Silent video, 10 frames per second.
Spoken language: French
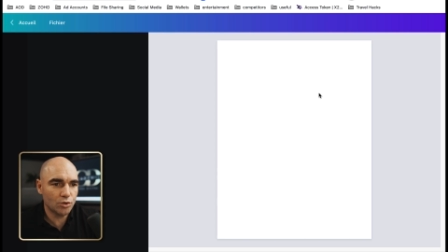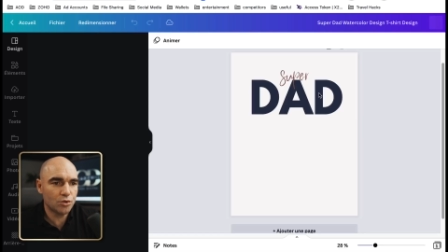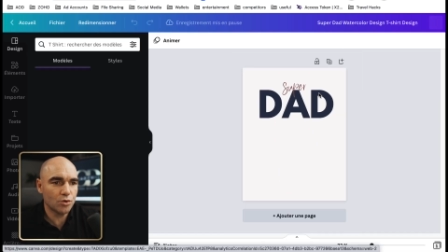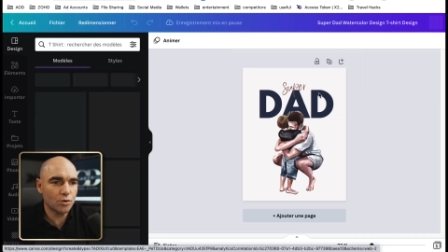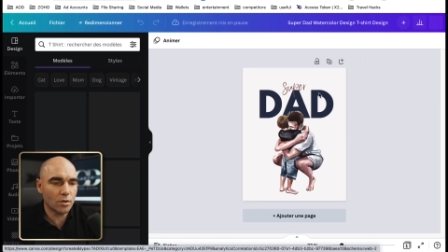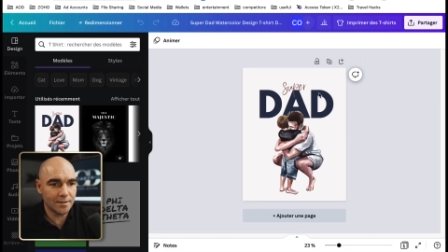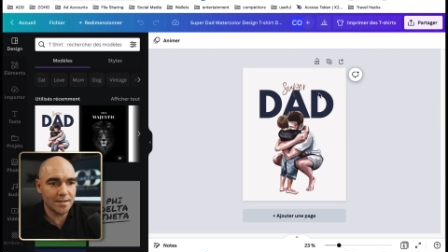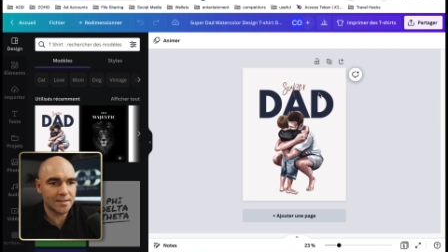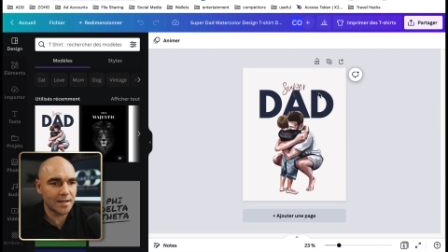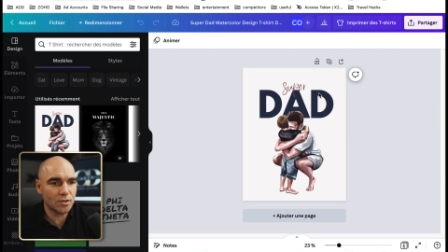du
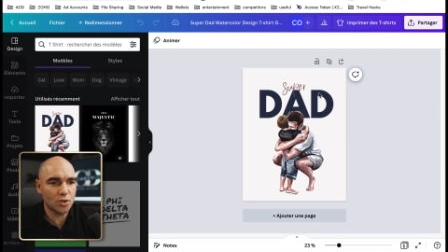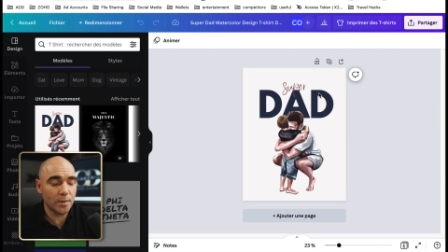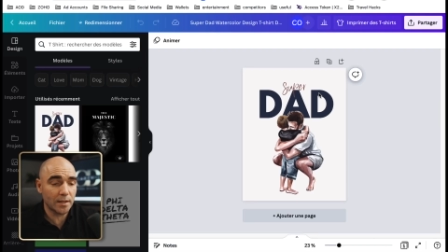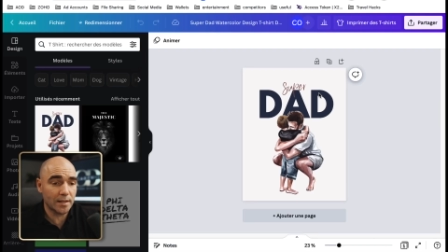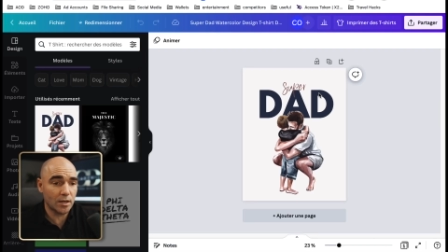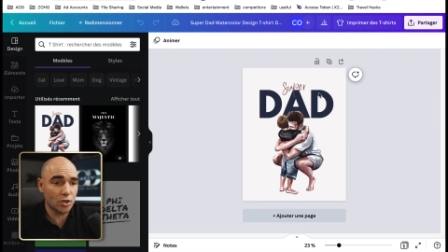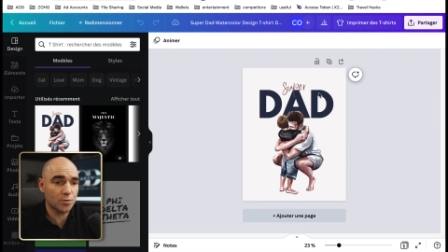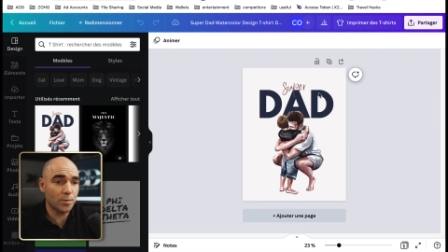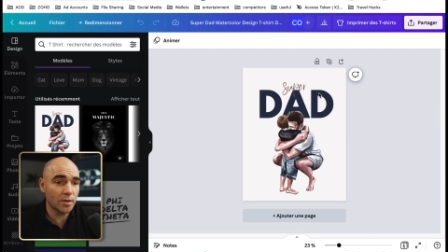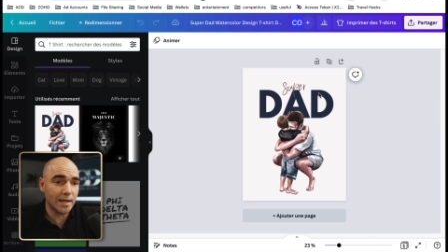design Super Dad. Alors,
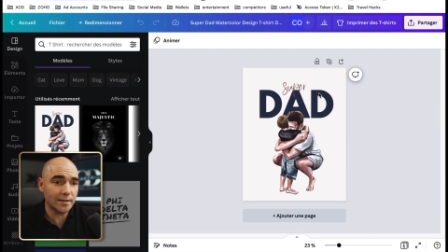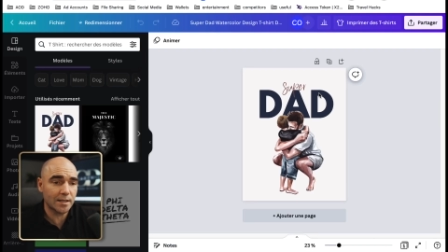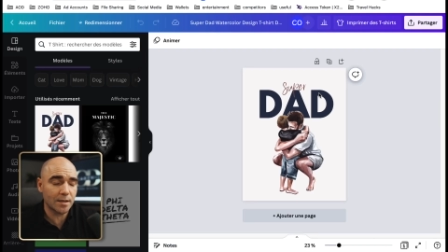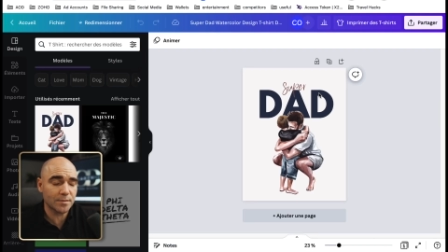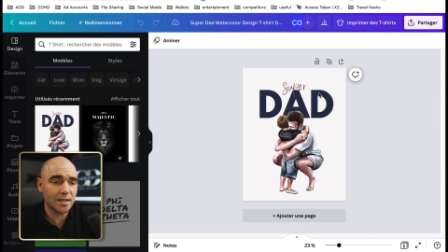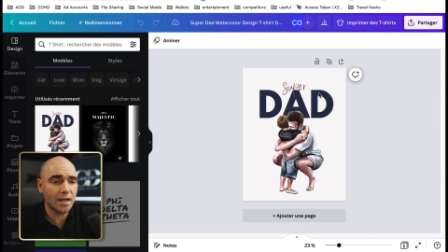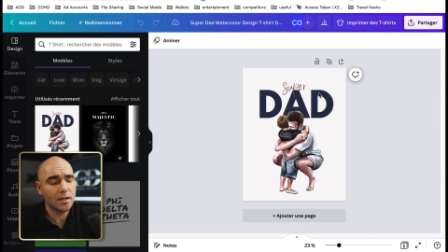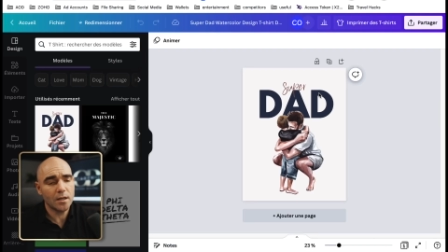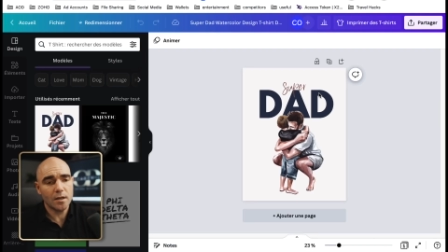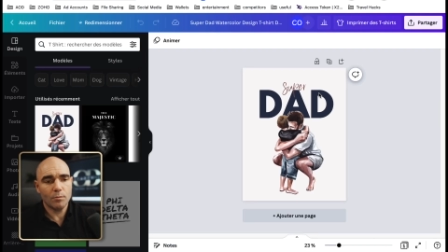je peux le garder comme
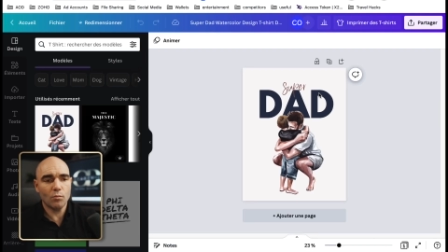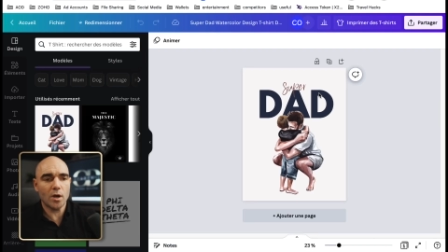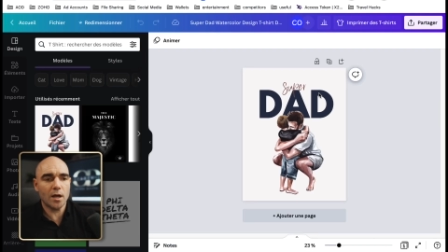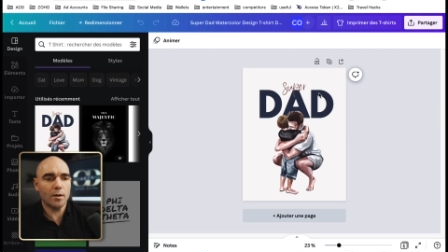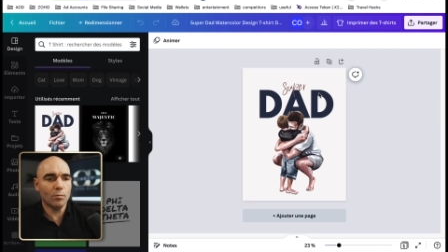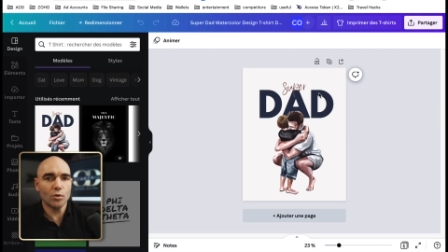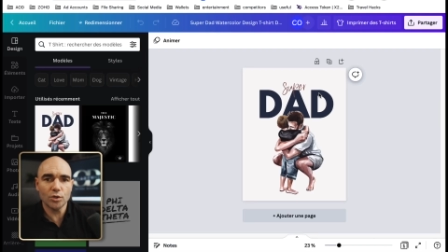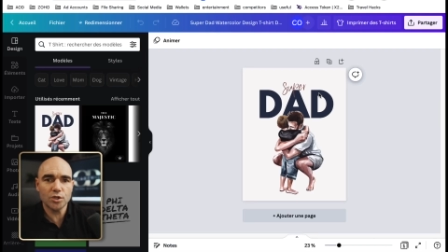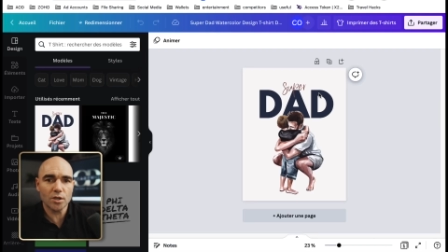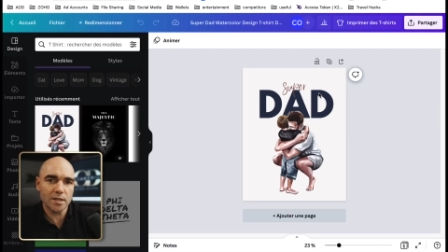ça. Moi, mon
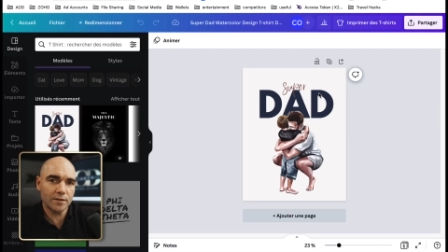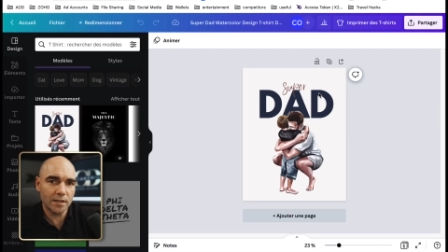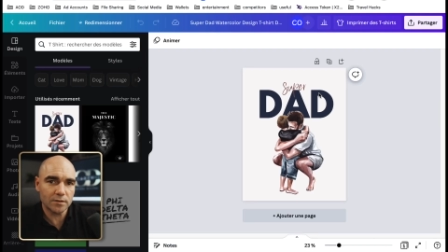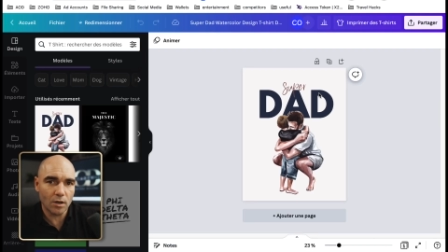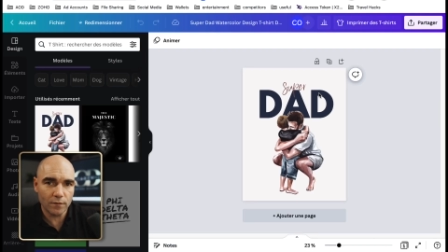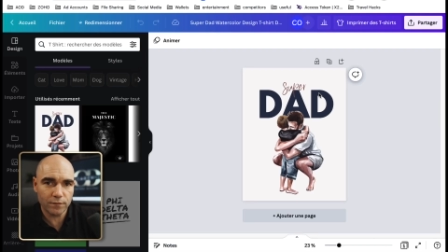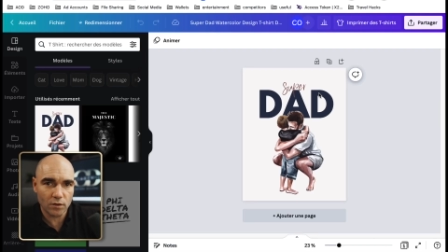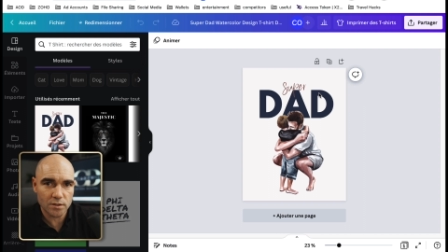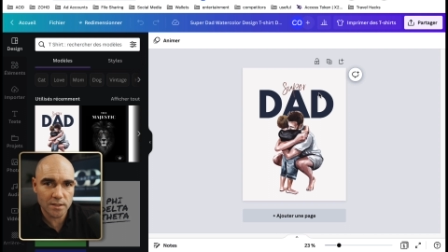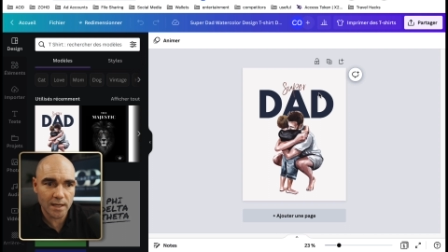audience, elle va être en
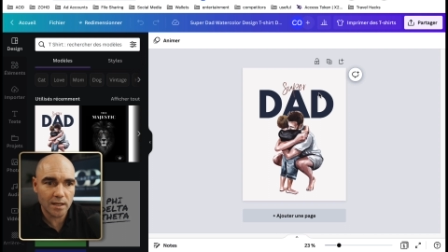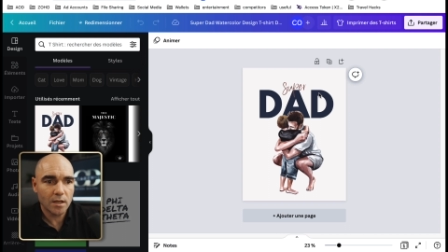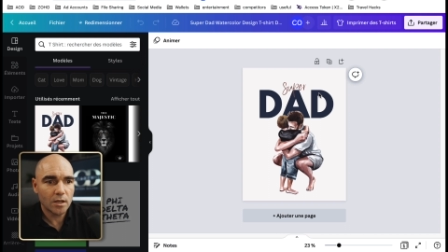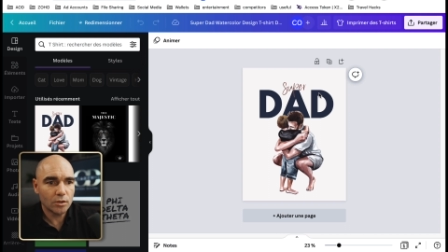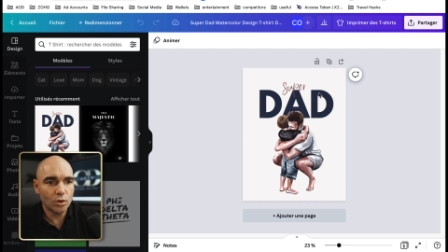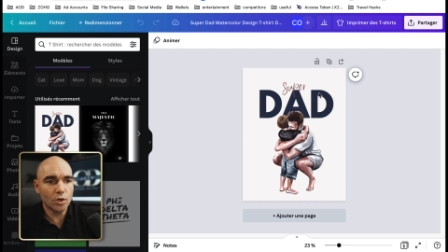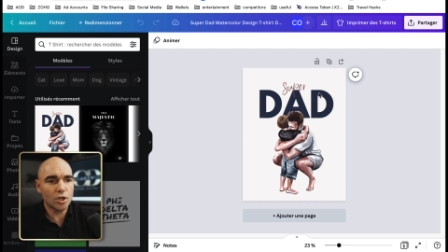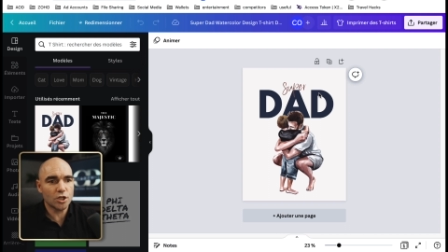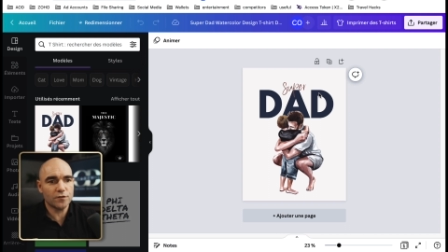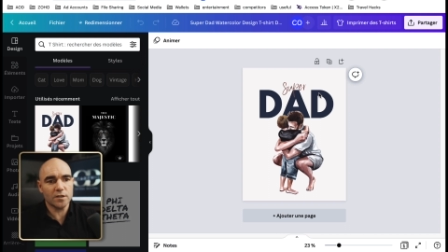français.
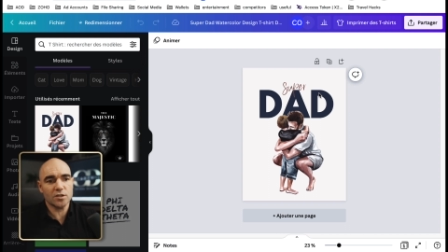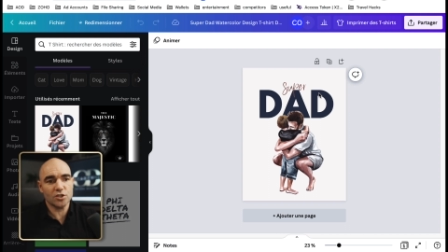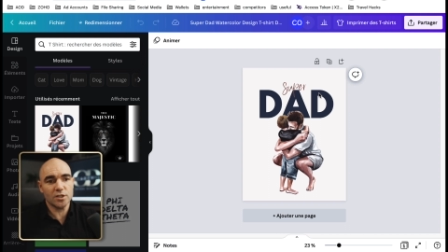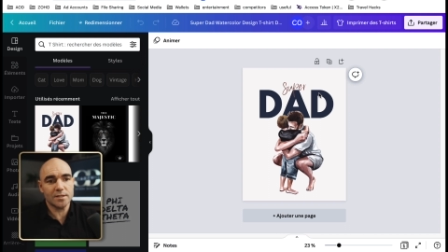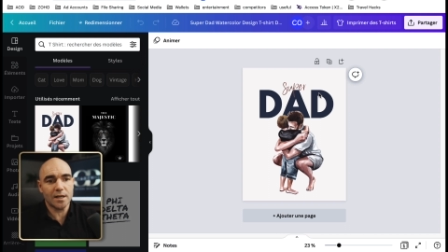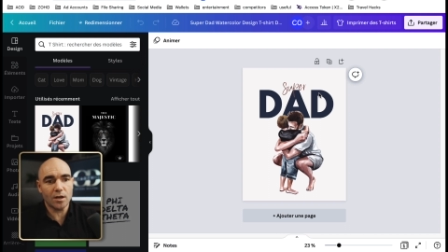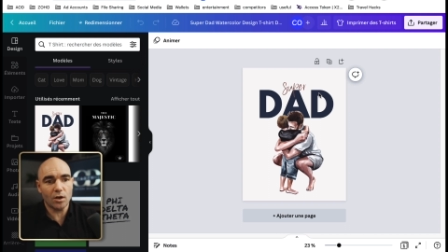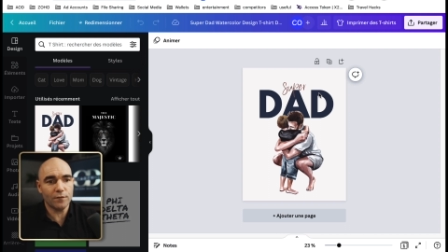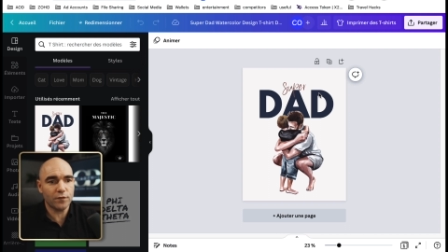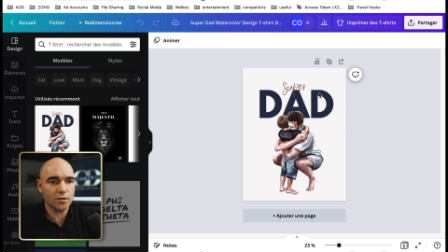Donc, je vais changer ça
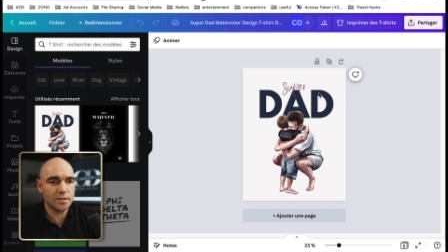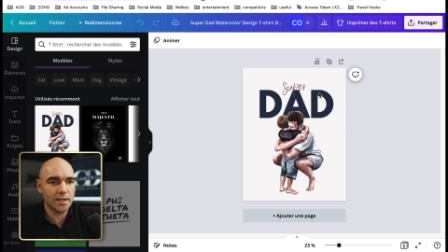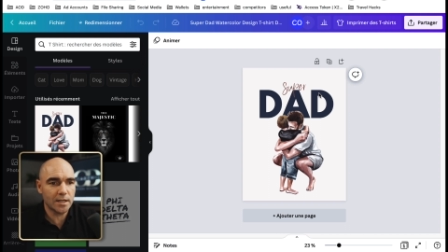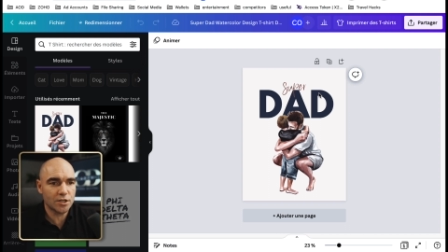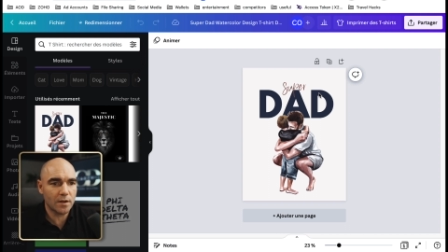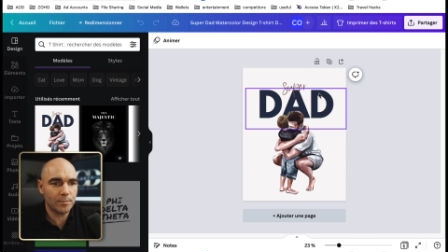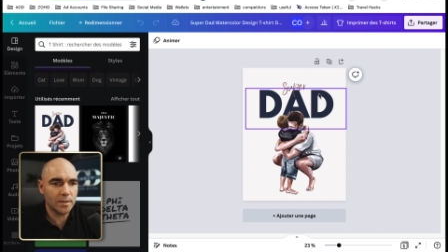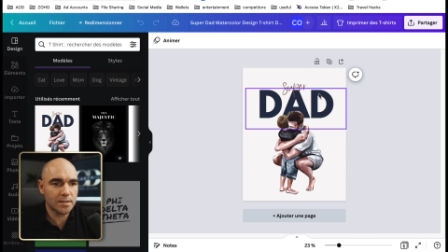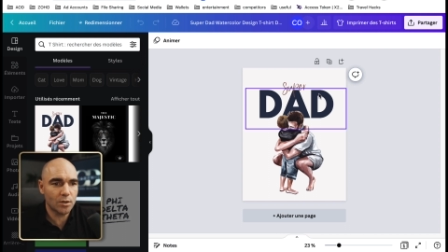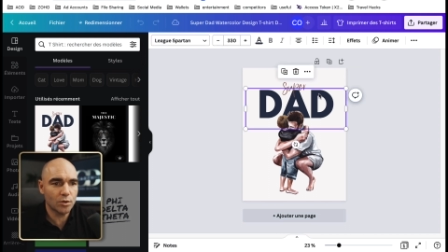en français et je vais
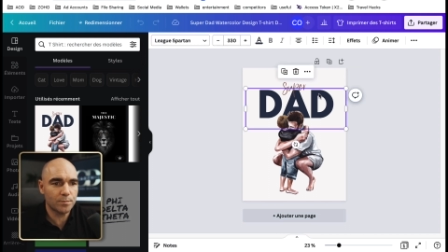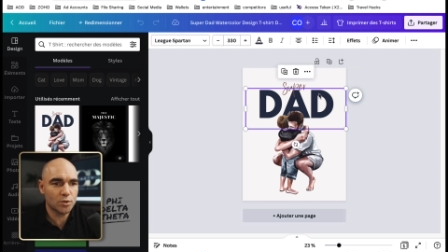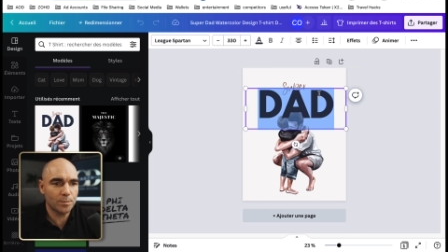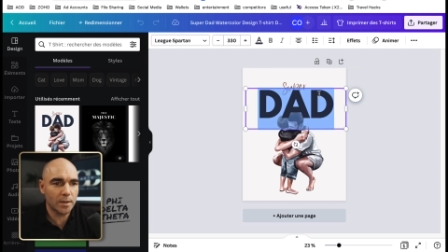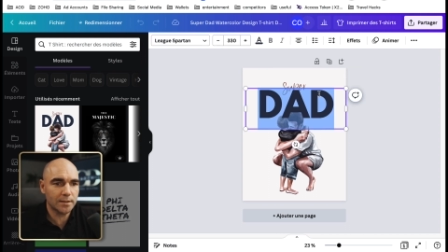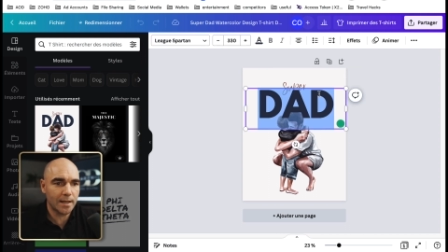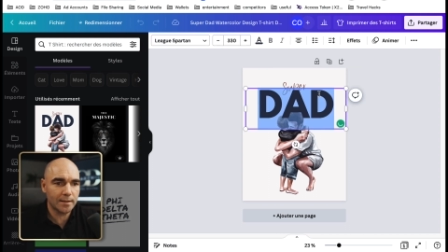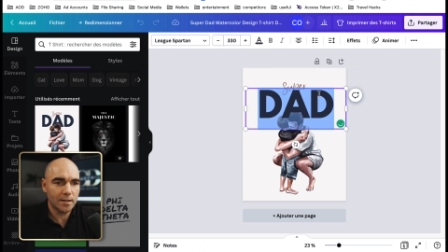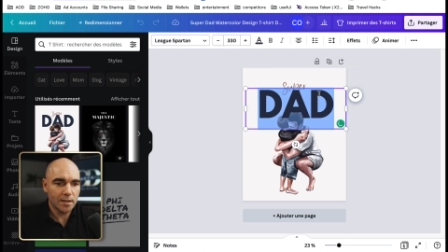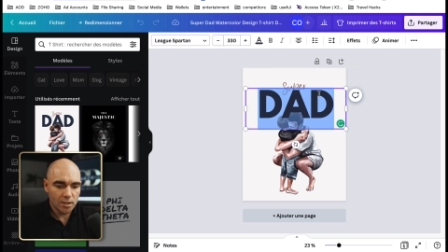appeler ça au lieu de Super Dad.